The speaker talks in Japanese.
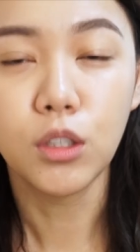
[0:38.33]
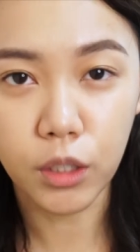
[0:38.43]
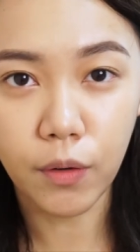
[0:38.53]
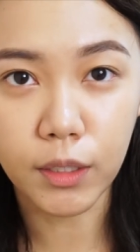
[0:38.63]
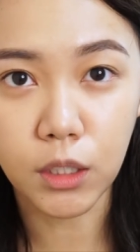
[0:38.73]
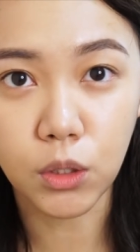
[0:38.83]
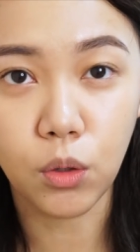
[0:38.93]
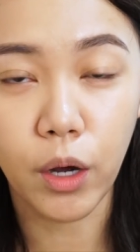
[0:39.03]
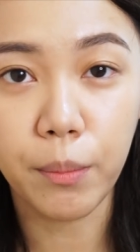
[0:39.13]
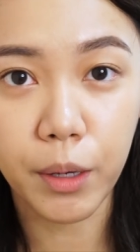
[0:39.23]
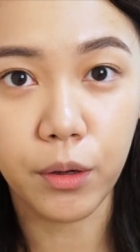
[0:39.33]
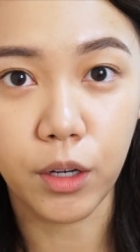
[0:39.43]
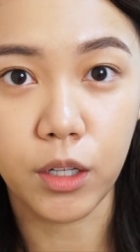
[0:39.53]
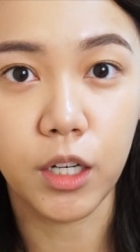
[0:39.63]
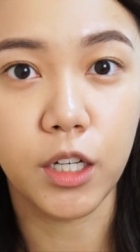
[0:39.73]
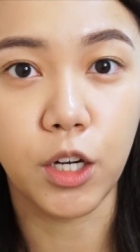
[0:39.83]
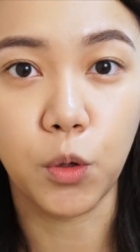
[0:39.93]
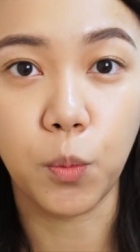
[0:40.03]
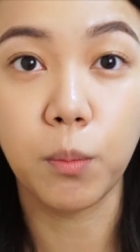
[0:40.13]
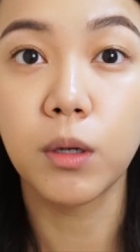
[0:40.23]
それでは早速アイメイクやっていきたい
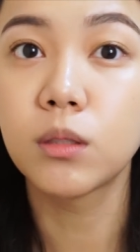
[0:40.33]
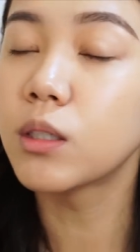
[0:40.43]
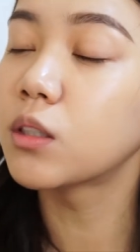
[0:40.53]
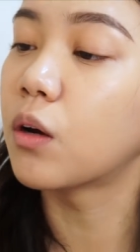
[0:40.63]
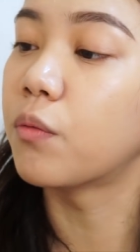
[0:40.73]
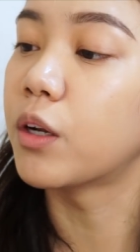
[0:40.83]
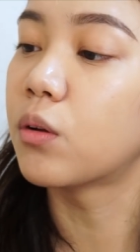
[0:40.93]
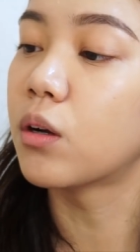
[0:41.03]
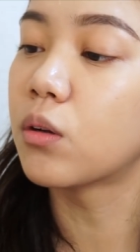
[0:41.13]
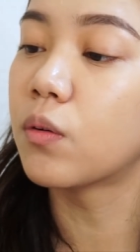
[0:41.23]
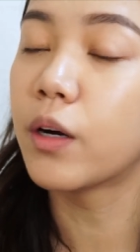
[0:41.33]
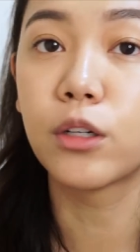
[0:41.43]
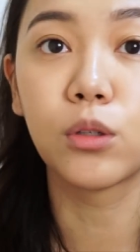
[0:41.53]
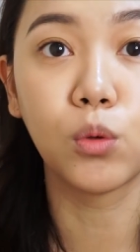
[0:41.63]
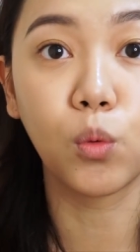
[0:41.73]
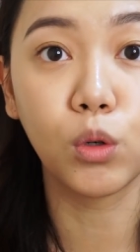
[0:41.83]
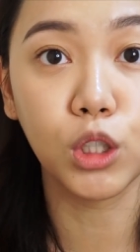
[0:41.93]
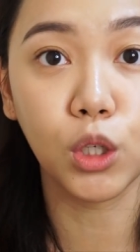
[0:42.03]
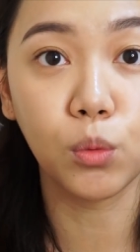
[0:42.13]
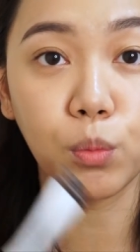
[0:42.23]
と思いますまずはベッドワイルドのこ
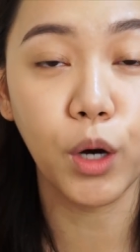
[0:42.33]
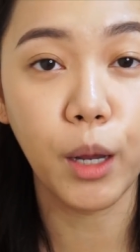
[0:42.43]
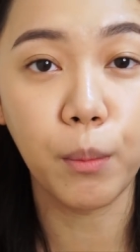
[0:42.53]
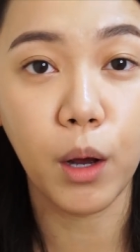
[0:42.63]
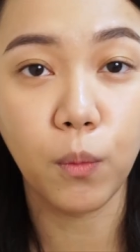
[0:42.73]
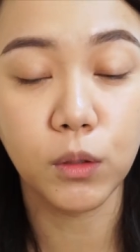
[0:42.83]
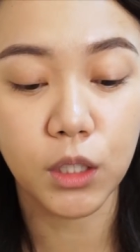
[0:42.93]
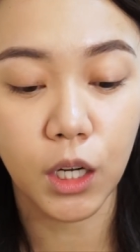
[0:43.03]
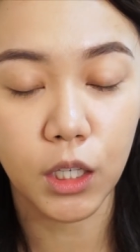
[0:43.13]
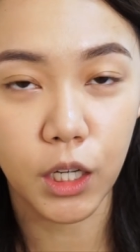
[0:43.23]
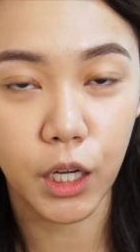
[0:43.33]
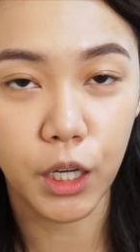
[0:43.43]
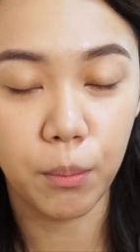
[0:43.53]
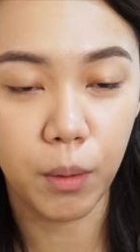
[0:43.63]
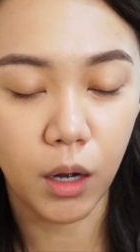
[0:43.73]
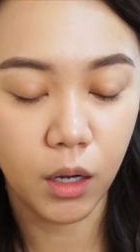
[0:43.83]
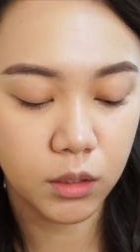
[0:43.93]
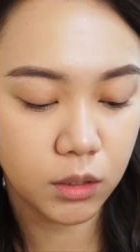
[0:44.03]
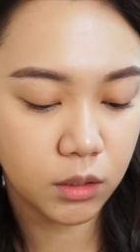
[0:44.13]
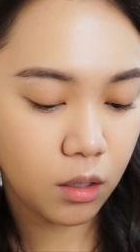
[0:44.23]
ちらのプライマーを使っていきま
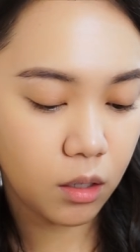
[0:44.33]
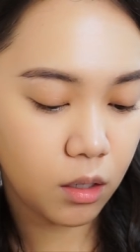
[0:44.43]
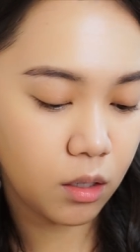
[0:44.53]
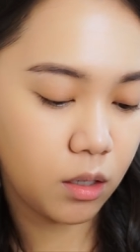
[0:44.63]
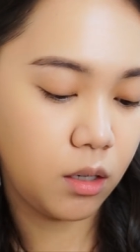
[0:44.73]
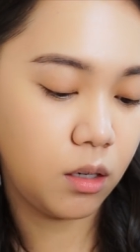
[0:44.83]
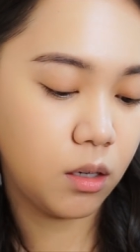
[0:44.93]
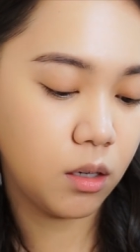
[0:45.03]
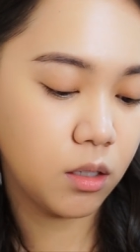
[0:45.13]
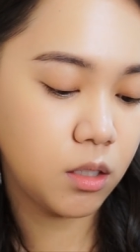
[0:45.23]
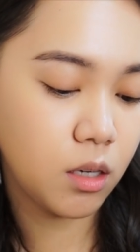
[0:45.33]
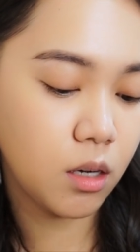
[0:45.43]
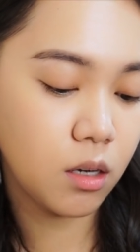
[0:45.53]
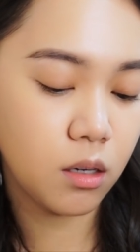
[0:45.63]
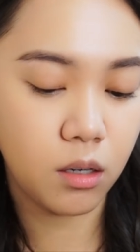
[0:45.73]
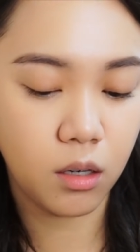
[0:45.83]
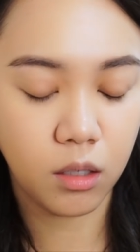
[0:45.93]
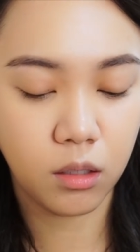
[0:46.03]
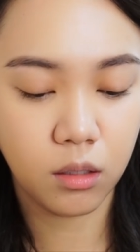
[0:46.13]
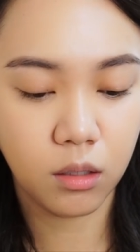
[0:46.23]
すはい明日か
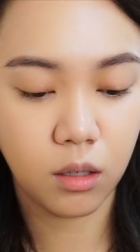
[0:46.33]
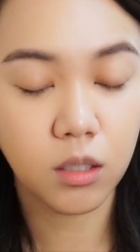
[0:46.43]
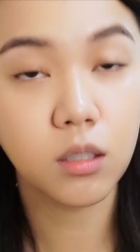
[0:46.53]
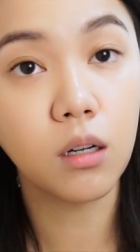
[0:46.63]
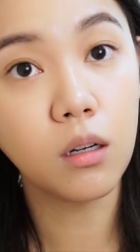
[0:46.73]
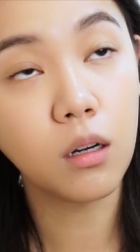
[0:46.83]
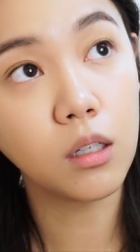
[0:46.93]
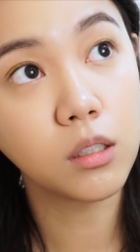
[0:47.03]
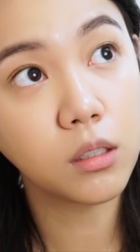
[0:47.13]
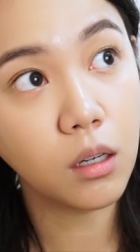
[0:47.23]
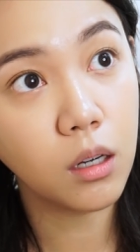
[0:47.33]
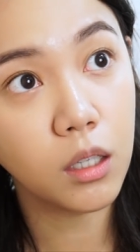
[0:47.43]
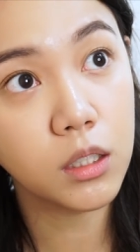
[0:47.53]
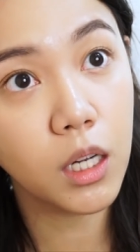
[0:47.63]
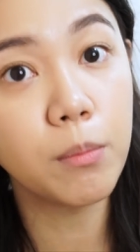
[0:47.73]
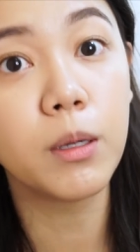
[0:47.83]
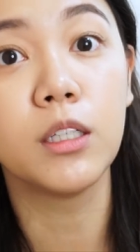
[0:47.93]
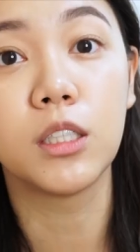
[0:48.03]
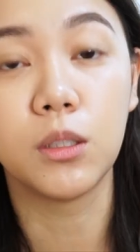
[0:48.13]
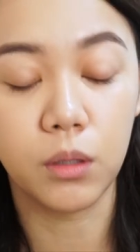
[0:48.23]
ら明日明日明日雨
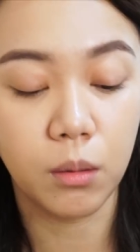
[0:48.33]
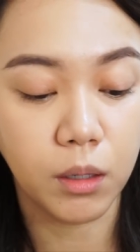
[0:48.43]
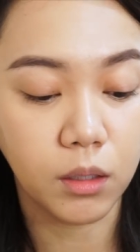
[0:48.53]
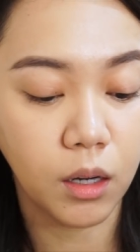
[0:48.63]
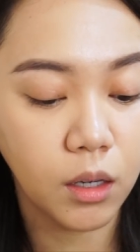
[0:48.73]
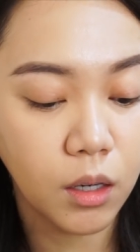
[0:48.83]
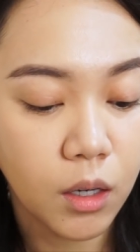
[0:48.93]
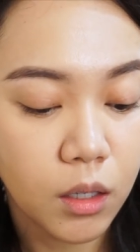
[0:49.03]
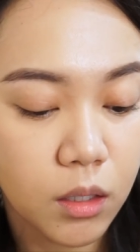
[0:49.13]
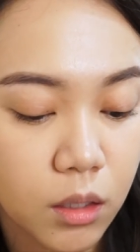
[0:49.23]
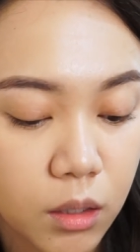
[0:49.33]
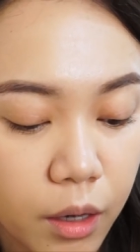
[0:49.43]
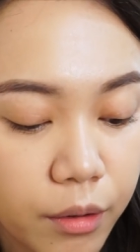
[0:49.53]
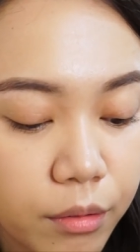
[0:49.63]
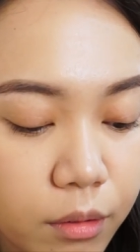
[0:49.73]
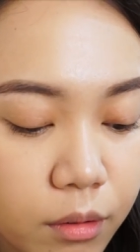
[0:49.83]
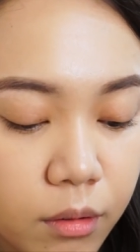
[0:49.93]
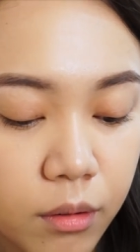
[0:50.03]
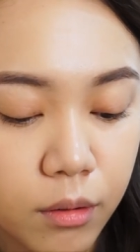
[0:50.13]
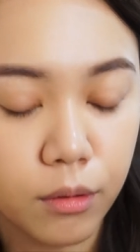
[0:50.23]
ですよねまたなんか台風
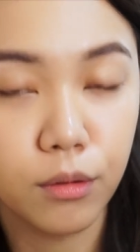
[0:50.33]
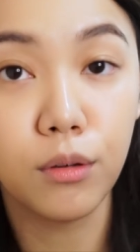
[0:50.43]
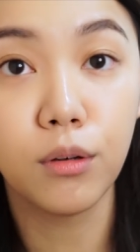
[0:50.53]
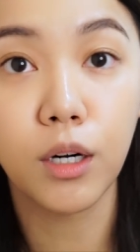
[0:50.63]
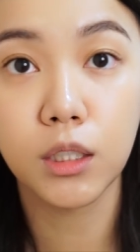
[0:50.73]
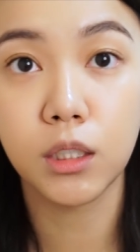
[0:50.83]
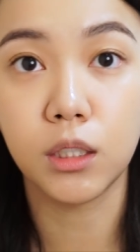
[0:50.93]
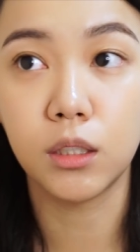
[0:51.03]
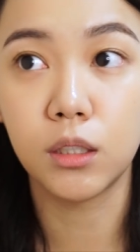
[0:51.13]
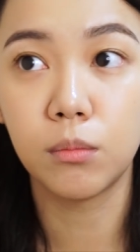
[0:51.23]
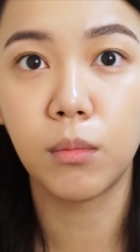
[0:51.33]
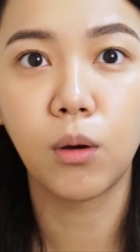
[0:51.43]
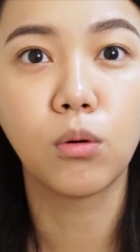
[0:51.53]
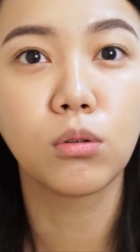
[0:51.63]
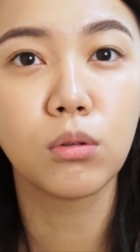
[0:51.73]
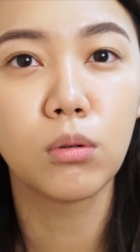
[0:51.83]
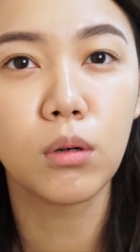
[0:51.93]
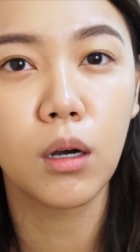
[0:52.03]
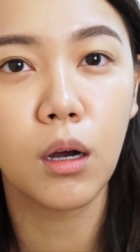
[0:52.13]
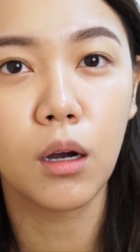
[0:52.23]
来るらしいまあこの
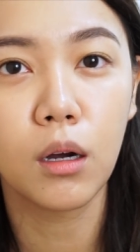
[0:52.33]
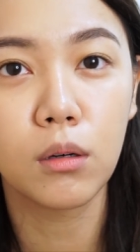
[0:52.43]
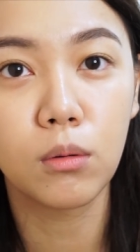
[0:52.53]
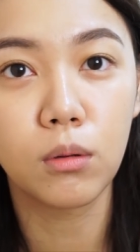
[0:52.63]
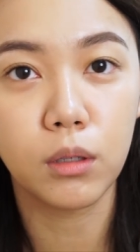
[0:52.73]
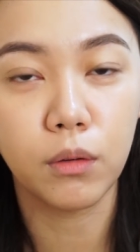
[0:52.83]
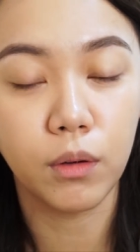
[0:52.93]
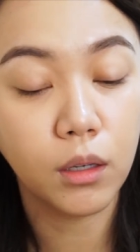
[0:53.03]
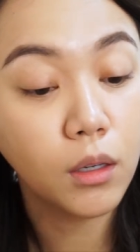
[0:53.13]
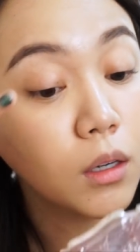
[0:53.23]
動画が上がる頃には